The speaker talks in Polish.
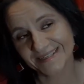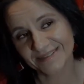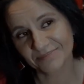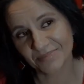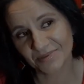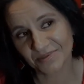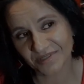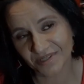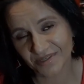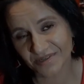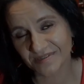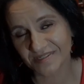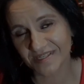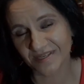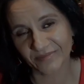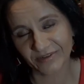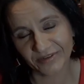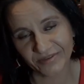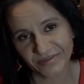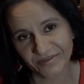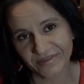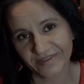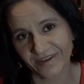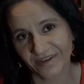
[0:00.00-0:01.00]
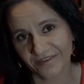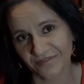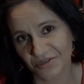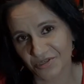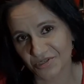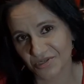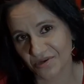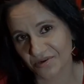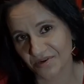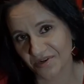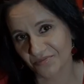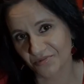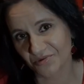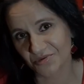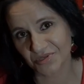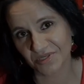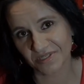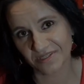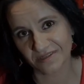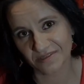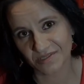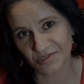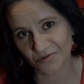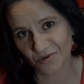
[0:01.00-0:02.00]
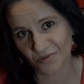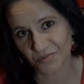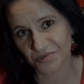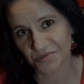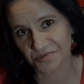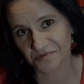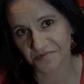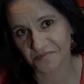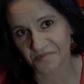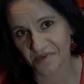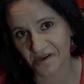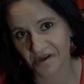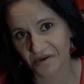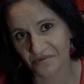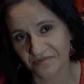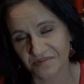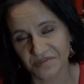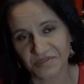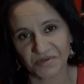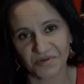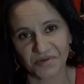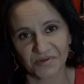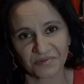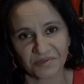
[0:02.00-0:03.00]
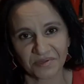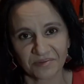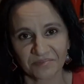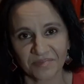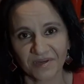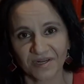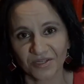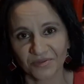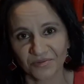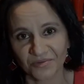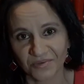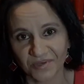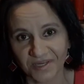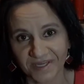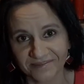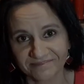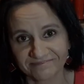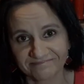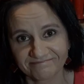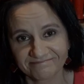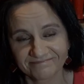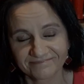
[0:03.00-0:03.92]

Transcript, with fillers: bo tego samego dnia wieczorem już jeden z chłopców miał wysoką temperaturę